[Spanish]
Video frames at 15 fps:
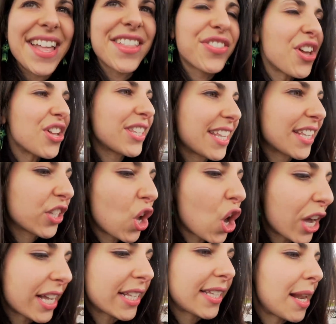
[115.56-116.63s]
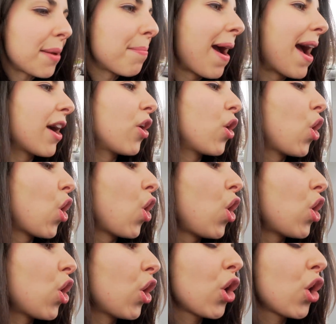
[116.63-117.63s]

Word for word: entonces coges el mango.